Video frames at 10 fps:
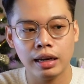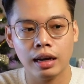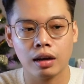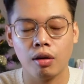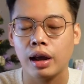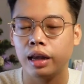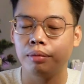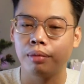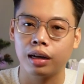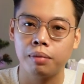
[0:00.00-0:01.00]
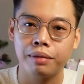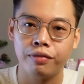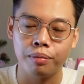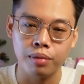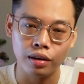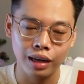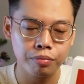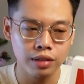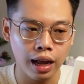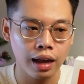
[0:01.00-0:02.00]
kia là cái loại mà các bạn phải mở
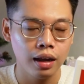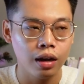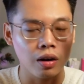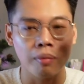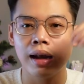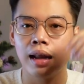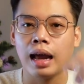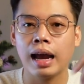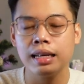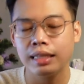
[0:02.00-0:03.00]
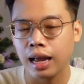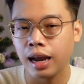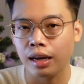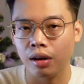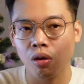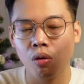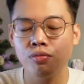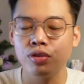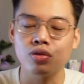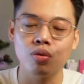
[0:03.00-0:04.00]
nắp ra đó lại là hai size thì nó
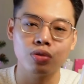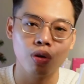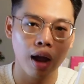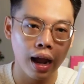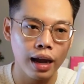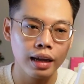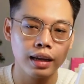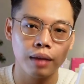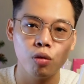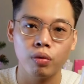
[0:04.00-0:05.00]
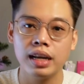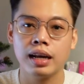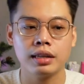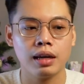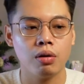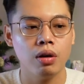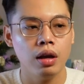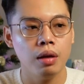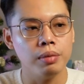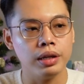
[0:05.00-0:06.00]
cũng sử dụng cho hai cái mục đích khác nhau
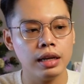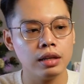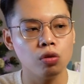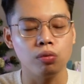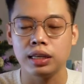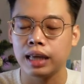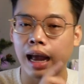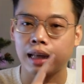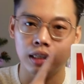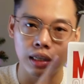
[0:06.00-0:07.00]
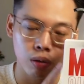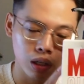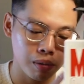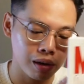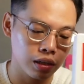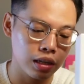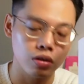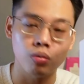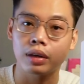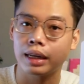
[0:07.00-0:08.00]
mình nghĩ là dùng ở nhà nhiều thì các bạn có thể
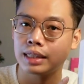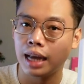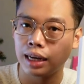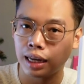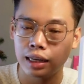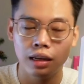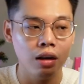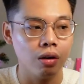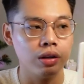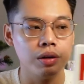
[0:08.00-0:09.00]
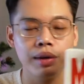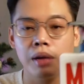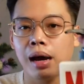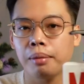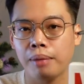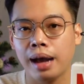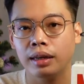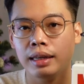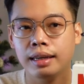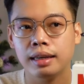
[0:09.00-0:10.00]
dùng cái chai này còn nếu mà các bạn
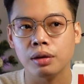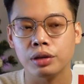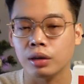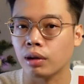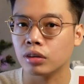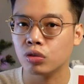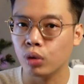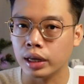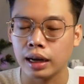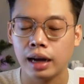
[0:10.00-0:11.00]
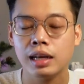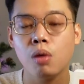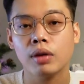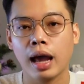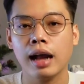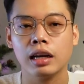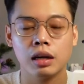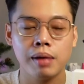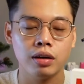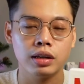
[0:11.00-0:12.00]
mang đi kiểu thỉnh thoảng du lịch hay đi công tác thì
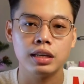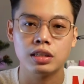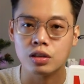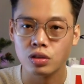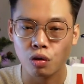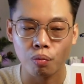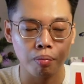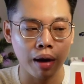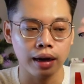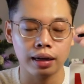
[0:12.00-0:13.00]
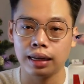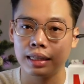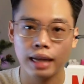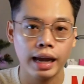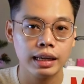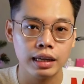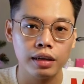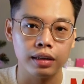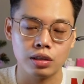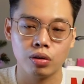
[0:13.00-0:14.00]
các bạn có thể sử dụng bằng cái chai
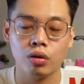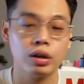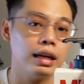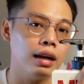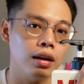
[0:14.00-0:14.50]
kia để cho nó tiện